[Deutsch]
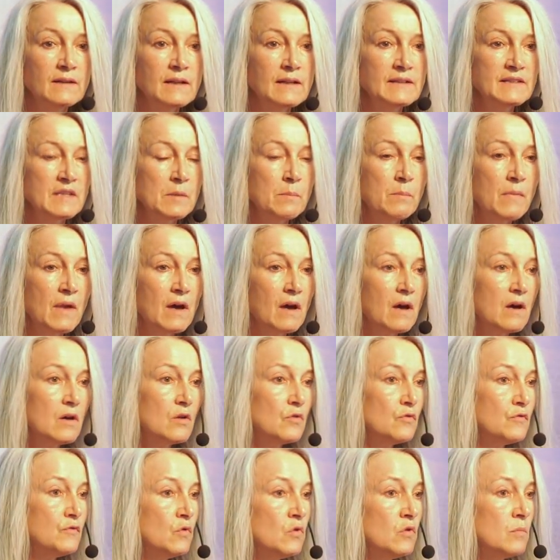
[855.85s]
nachdem
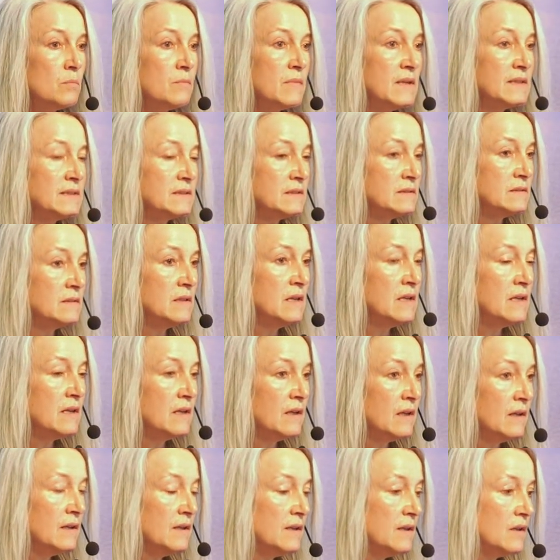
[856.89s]
mehrere Funkmasten
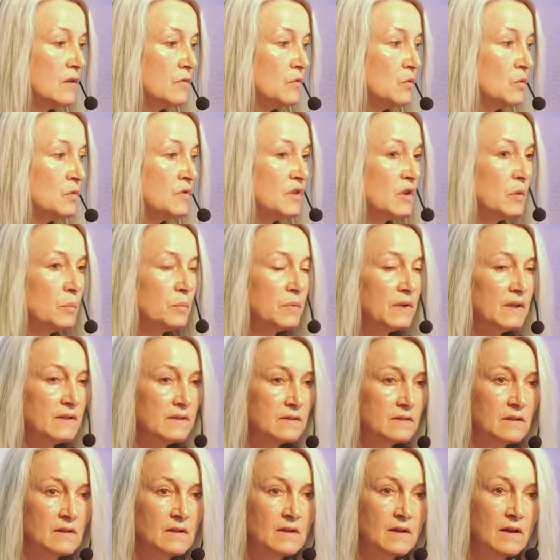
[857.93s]
in ihr Wohngebiet